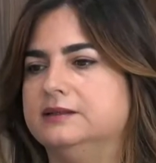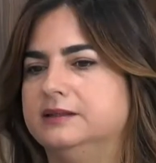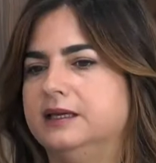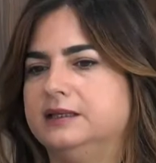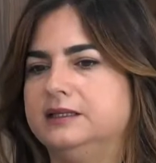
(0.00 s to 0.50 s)

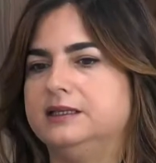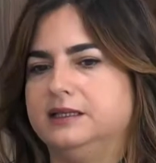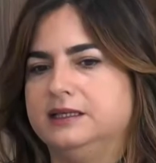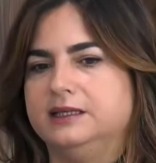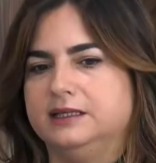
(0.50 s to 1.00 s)
de, di
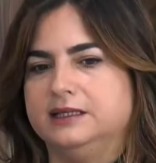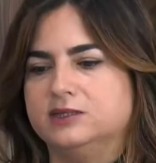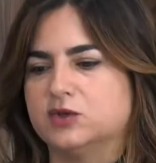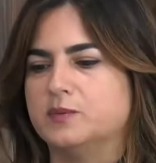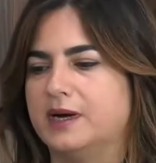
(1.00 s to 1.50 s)
chi
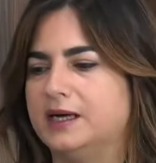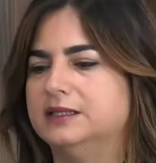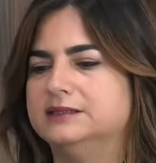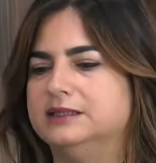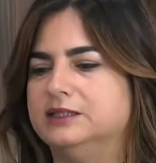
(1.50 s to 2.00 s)
insomma,
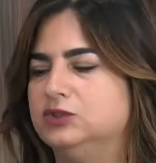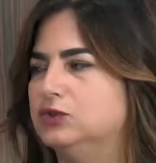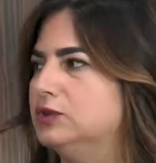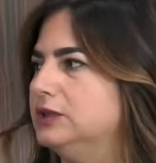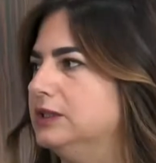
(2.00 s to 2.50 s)
ha
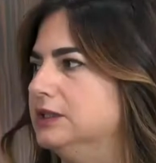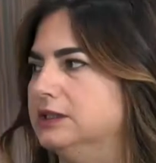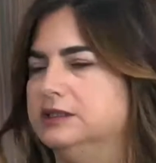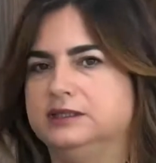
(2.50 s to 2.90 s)
diritto di,